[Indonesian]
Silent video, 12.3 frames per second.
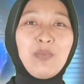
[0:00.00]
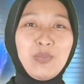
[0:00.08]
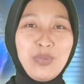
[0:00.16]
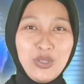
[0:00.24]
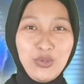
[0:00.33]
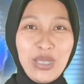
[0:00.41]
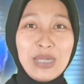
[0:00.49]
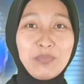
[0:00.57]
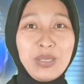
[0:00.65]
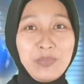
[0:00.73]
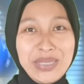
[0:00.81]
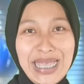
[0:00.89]
pembentukan
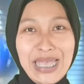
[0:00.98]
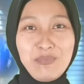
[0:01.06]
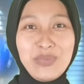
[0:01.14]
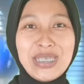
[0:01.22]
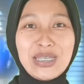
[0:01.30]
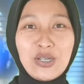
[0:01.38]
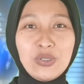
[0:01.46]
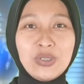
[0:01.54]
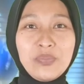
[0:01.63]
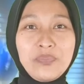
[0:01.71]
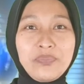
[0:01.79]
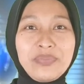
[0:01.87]
PPKM mikro,
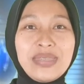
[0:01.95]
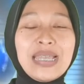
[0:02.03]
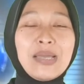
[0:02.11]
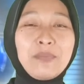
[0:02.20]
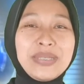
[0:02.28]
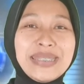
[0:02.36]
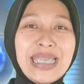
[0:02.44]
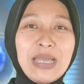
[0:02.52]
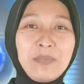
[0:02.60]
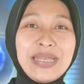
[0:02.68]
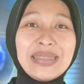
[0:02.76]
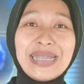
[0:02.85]

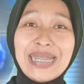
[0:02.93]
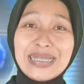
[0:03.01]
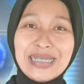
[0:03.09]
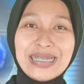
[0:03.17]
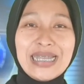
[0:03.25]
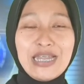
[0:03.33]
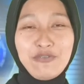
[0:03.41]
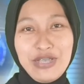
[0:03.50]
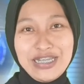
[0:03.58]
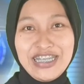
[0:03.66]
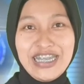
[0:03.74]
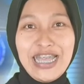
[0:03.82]
penyiapan tracer dan
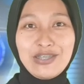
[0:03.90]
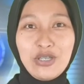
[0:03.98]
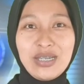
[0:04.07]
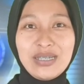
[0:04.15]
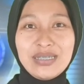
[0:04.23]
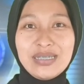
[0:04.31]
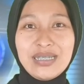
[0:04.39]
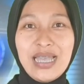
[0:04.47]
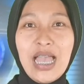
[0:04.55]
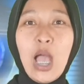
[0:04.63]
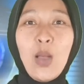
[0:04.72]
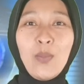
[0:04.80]
vaksinator,
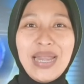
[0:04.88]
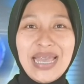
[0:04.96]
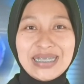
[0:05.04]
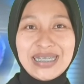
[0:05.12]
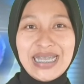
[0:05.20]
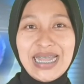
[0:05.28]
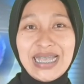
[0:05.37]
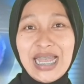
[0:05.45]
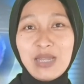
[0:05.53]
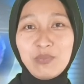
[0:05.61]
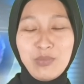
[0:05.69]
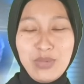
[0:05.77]

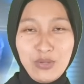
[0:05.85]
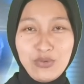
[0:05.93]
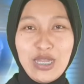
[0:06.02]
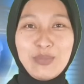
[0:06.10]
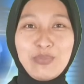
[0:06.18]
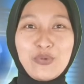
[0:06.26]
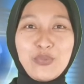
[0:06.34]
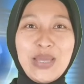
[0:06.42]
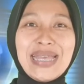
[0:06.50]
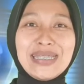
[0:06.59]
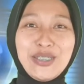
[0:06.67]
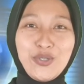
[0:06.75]
melaksanakan pembangunan
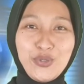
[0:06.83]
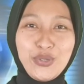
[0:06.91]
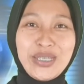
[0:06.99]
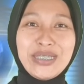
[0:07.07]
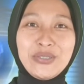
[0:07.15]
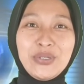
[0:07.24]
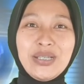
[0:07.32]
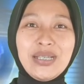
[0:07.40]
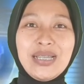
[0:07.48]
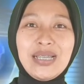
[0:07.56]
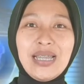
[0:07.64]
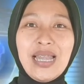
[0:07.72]
perumahan di Gunung Kidul,
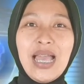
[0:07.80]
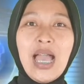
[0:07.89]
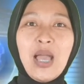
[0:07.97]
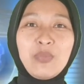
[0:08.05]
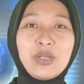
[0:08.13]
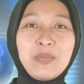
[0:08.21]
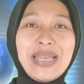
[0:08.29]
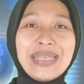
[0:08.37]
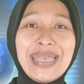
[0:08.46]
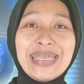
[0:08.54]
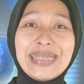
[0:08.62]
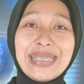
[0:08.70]

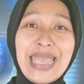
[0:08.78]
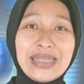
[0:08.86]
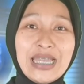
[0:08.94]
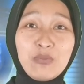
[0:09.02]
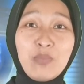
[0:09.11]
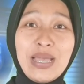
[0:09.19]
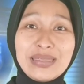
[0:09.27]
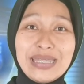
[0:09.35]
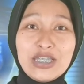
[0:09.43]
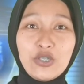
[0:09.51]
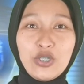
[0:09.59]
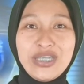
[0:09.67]
berbagai kegiatan
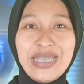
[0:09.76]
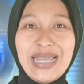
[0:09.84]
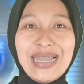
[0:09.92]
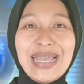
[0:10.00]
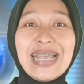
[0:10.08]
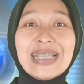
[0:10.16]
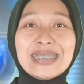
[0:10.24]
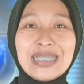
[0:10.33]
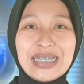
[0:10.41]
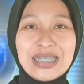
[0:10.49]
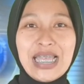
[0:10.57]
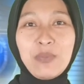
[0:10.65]
bakti sosial,
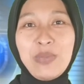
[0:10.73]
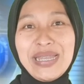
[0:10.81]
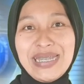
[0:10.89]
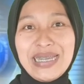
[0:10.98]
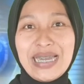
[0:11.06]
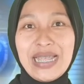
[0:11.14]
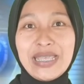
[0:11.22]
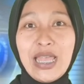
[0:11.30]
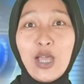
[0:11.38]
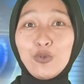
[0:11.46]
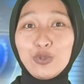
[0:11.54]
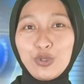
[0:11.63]
serta panen
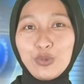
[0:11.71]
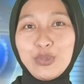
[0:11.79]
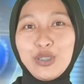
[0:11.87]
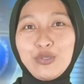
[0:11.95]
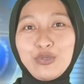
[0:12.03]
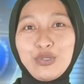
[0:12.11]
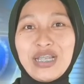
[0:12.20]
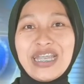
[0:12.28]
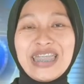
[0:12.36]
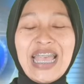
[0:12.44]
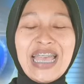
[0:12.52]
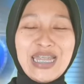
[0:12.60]
raya untuk mendukung
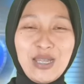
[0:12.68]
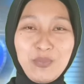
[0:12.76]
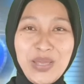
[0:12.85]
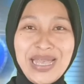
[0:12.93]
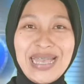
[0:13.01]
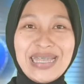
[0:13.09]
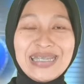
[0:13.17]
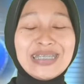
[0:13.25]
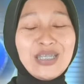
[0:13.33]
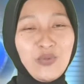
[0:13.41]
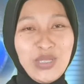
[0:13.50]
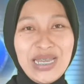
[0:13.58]
ketahanan
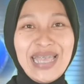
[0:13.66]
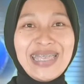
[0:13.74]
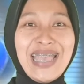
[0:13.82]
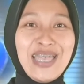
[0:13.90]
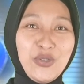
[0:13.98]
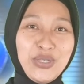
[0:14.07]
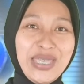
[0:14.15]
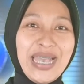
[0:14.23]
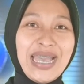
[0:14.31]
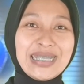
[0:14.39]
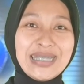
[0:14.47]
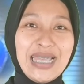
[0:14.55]
pangan di wilayah
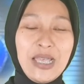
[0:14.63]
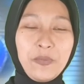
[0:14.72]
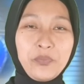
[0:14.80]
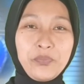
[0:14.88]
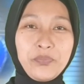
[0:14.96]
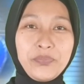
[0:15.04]
Yogyakarta.